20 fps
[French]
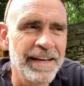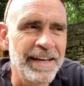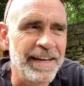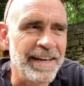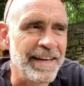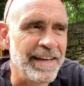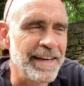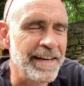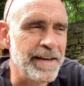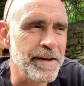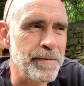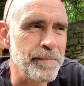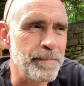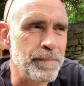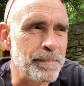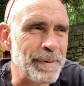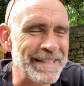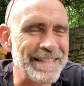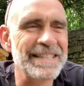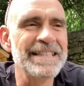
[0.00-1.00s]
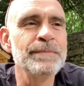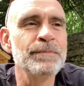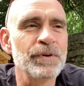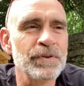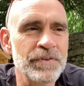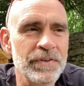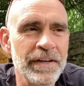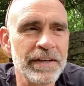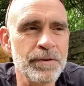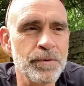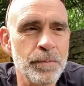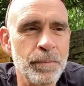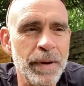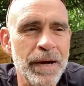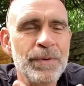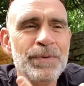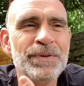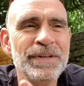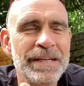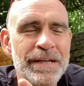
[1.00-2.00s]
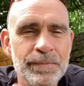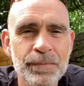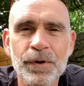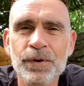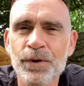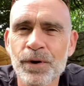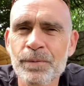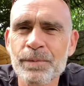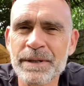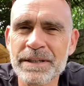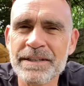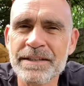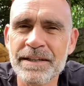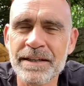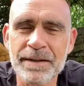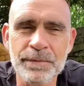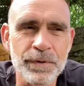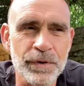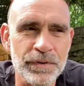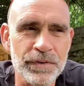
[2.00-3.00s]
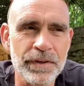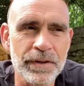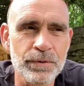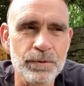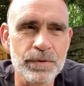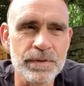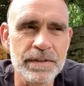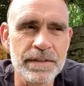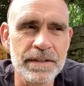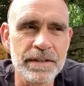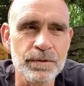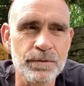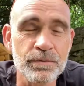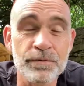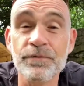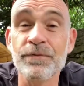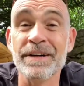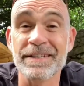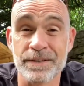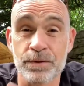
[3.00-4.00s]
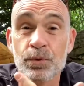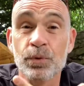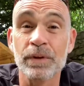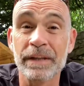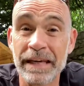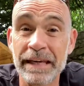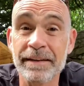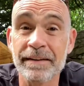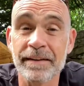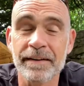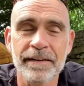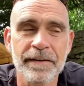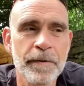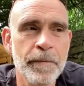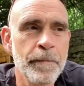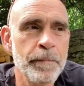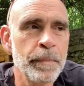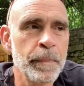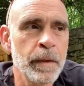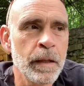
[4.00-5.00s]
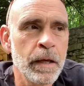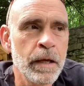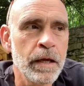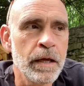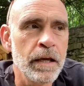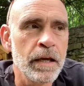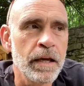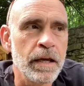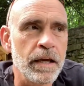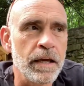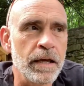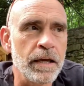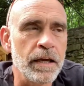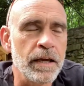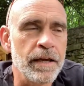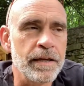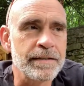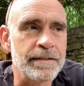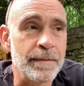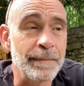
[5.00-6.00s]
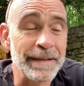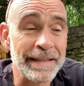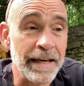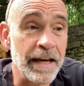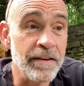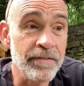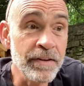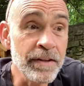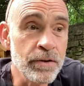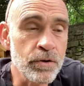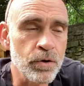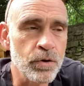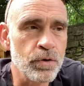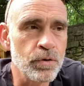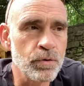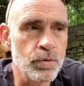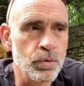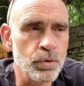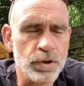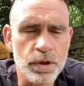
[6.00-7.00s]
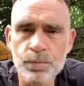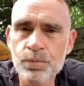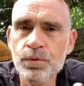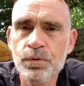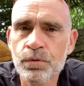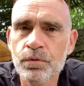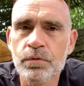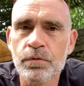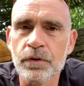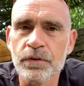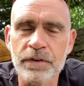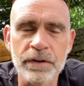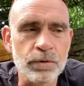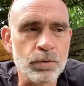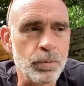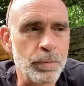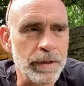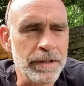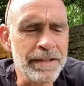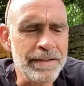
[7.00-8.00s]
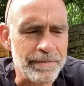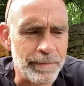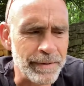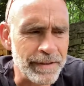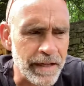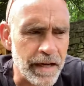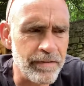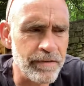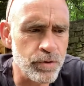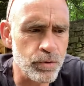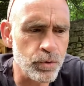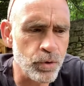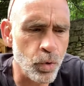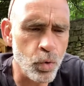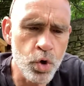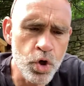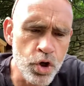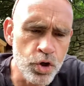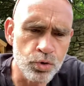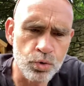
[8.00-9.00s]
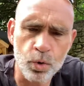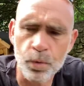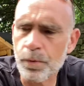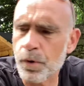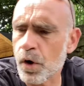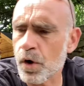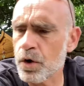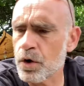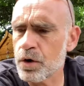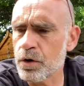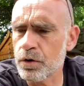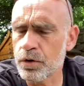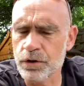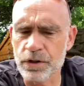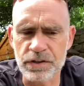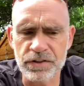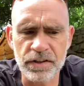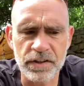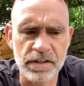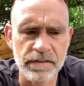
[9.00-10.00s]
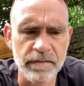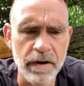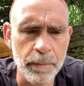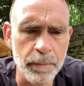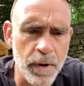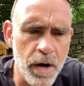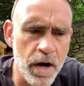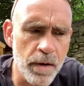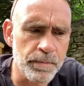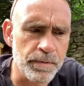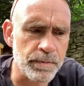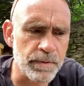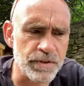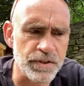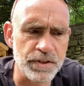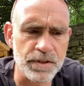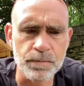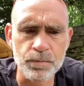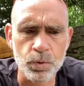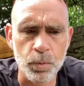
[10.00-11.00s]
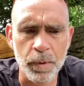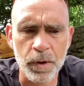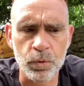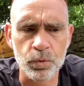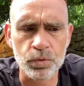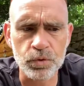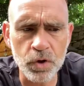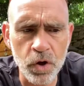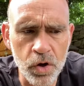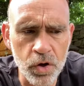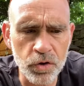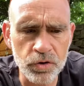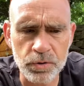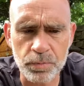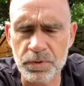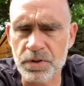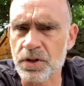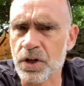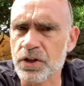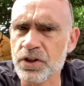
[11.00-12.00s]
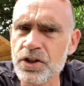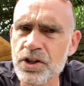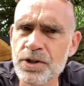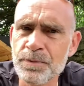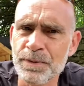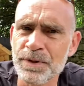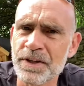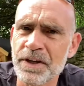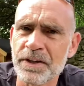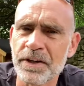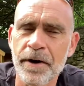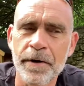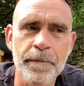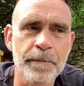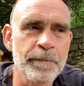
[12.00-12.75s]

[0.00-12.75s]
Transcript: et parce qu'il m'enseigne pas uniquement dans le métier, il m'enseigne aussi une façon d'être. Et ça m'est arrivé de, au début, dans cette compagnie, ça m'est arrivé de lui dire oui, tu comprends, il y a ça qui va pas, puis les équipes sont pas contentes, et puis gna, puis gna